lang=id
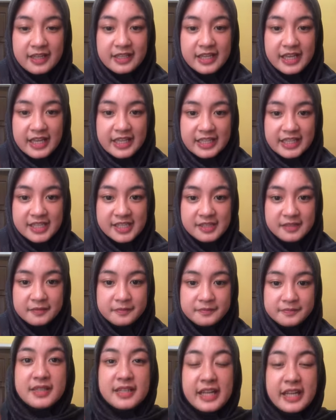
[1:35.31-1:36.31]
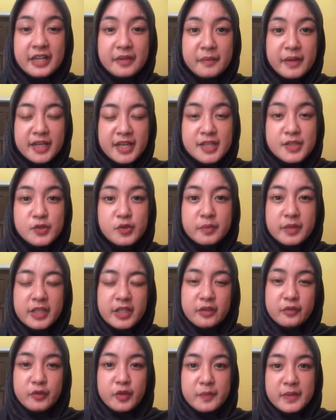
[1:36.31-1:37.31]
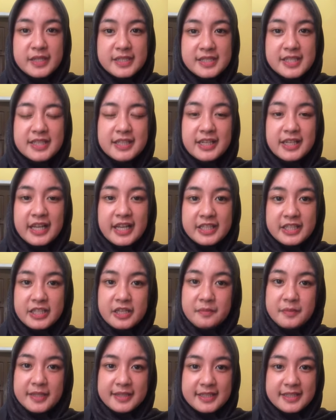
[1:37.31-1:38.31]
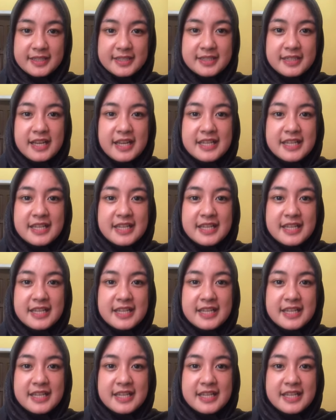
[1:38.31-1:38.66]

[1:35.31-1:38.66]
yakni dari mana sumber informasi terkait diabetes.